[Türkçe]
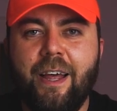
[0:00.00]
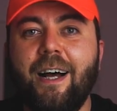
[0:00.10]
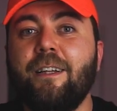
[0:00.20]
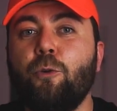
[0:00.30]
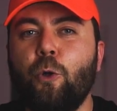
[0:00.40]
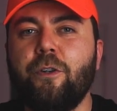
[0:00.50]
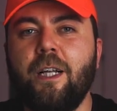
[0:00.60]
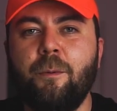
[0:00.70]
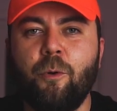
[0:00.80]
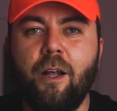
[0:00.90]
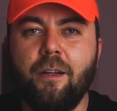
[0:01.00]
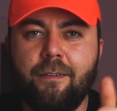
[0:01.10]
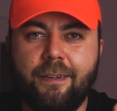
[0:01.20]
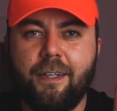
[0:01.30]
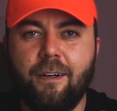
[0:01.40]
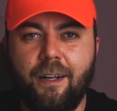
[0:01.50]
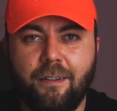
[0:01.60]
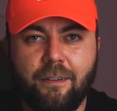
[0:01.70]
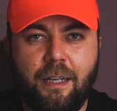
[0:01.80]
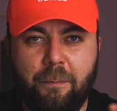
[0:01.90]
Hatta 4 diyelim ona.
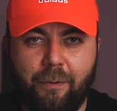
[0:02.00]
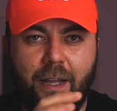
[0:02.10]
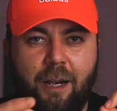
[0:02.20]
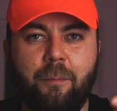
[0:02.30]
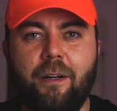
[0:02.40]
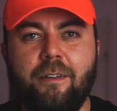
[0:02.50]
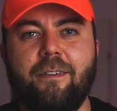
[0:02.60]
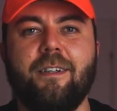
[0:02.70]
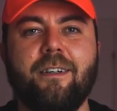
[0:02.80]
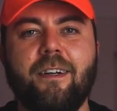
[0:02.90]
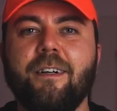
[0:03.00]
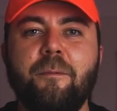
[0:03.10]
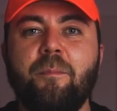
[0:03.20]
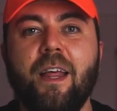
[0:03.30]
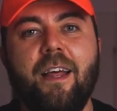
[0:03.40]
Stickerlar, Apple elma stickerları.